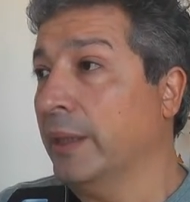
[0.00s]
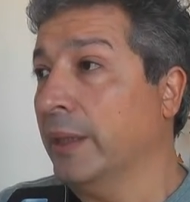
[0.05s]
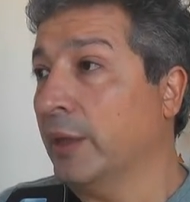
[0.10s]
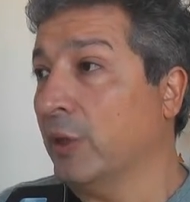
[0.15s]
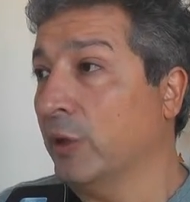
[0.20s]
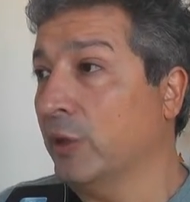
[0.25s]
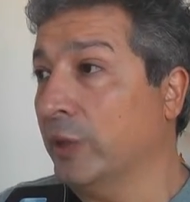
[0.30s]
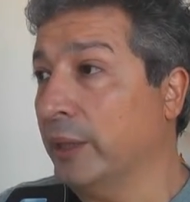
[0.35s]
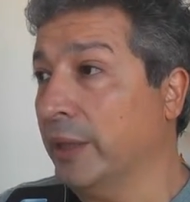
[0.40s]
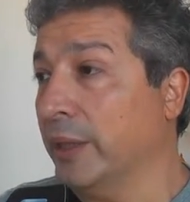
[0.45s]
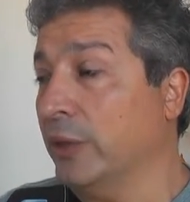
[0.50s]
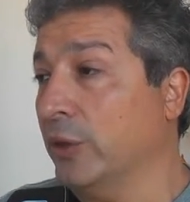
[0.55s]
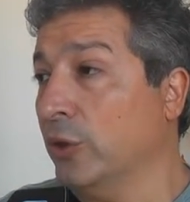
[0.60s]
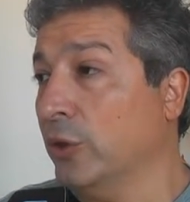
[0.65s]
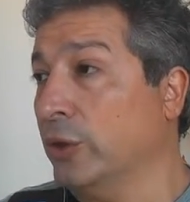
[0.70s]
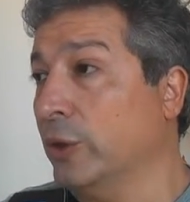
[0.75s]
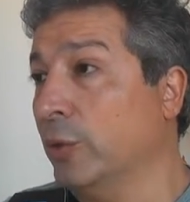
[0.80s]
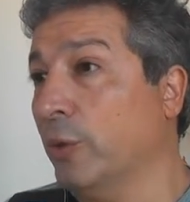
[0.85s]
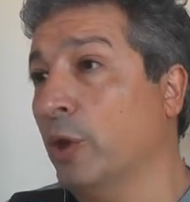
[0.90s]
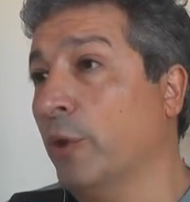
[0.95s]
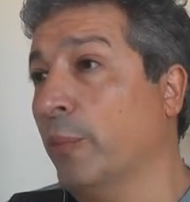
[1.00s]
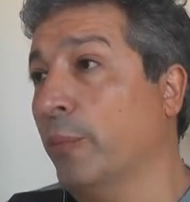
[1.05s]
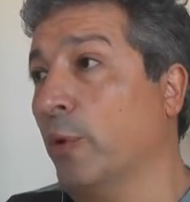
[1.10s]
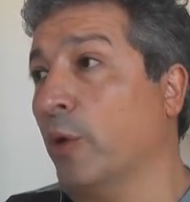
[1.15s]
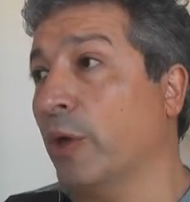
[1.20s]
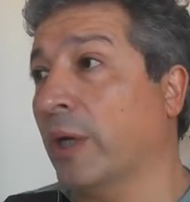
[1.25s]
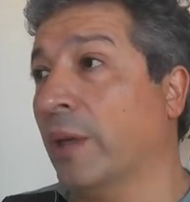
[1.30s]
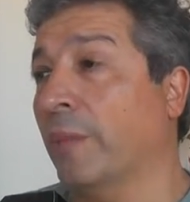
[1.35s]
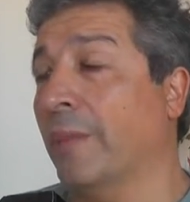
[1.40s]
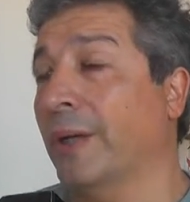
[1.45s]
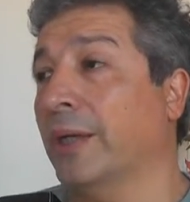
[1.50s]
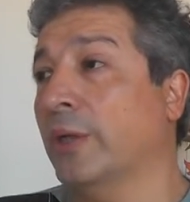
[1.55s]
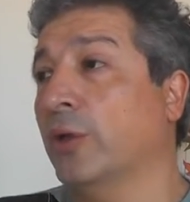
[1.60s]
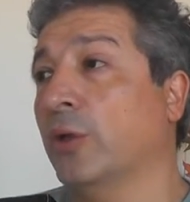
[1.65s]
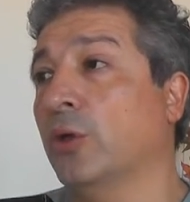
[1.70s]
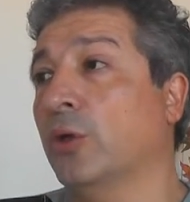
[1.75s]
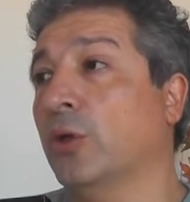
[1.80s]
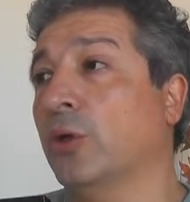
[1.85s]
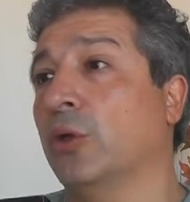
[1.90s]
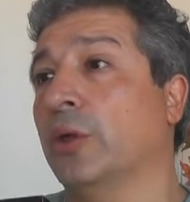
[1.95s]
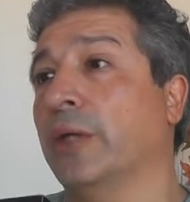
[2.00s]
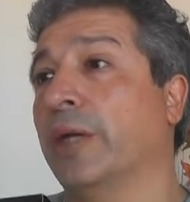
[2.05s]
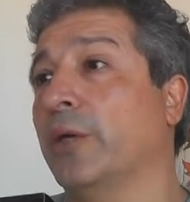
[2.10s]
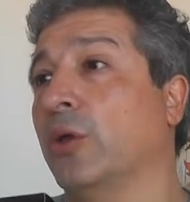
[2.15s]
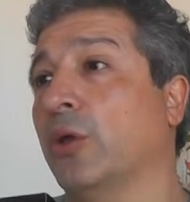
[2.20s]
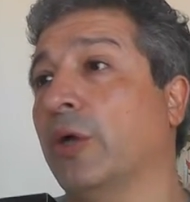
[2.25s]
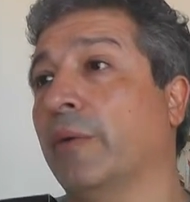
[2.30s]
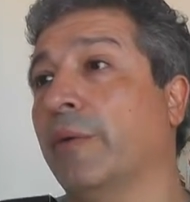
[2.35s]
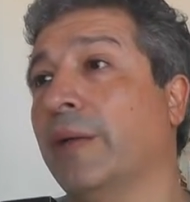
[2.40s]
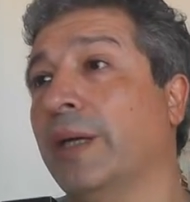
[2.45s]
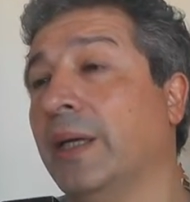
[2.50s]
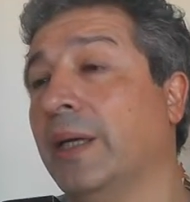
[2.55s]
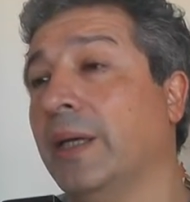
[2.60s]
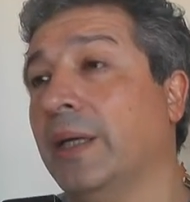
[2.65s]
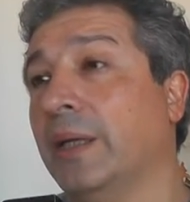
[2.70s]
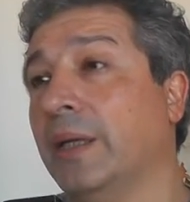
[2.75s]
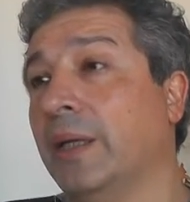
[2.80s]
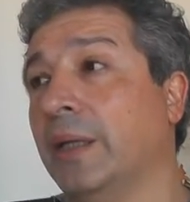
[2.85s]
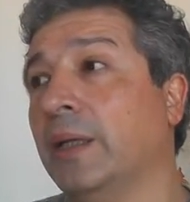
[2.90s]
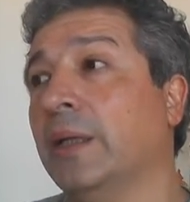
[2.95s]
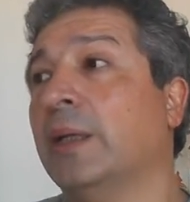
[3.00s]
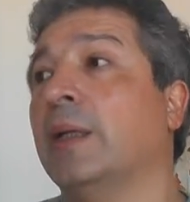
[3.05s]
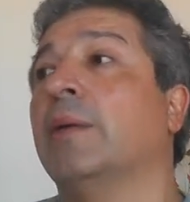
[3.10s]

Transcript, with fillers: contentos y bueno, programando el año que viene,